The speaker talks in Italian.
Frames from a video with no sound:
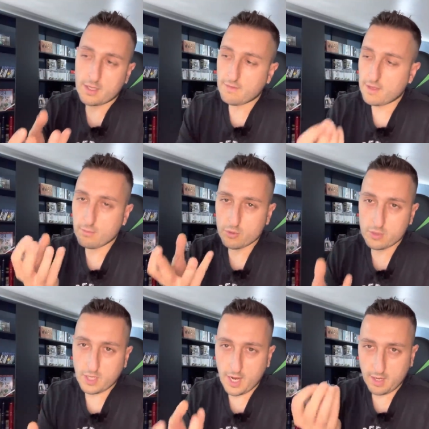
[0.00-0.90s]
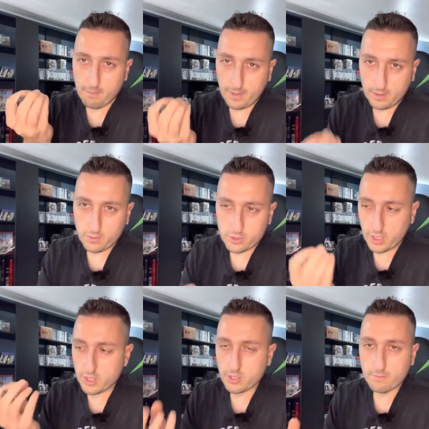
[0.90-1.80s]
deve dimostrare in
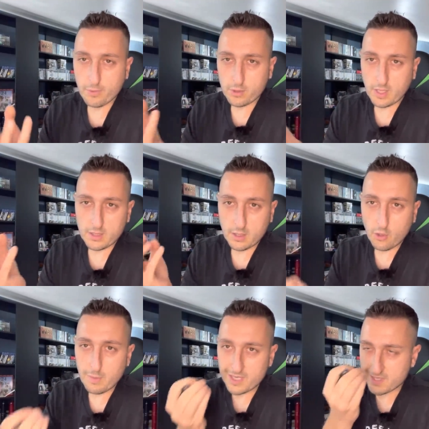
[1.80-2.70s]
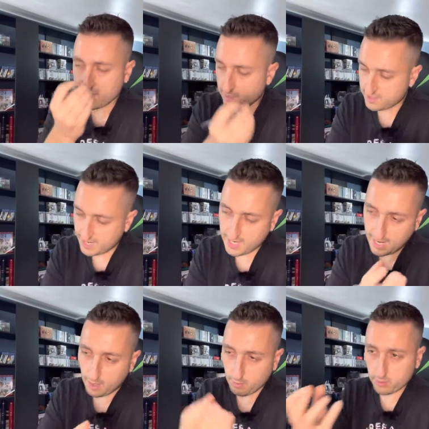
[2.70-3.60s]
palcoscenici importanti come la Serie
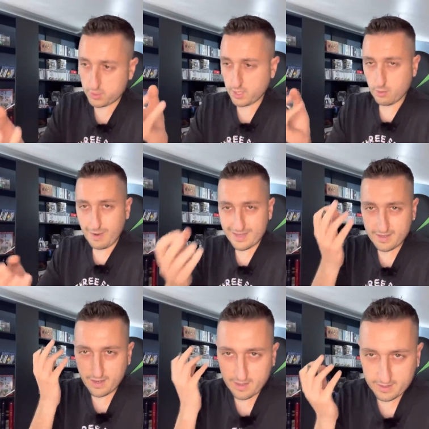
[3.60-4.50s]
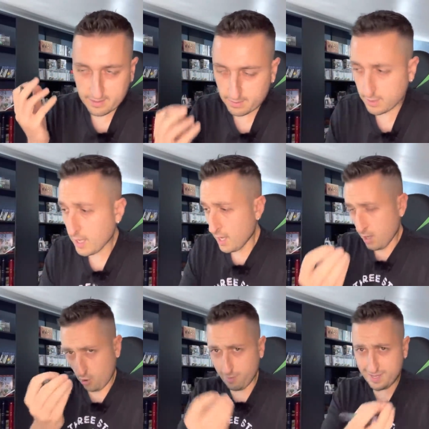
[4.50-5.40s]
A, quando sarà, come la Serie A, stava di,
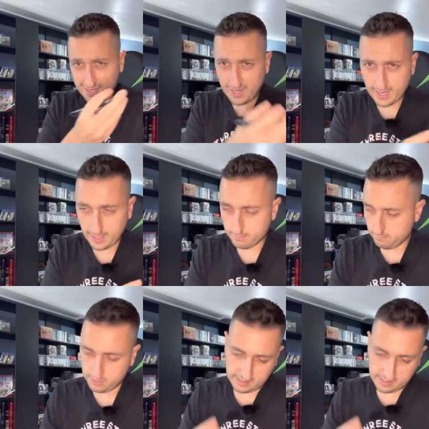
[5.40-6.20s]
come la Serie A,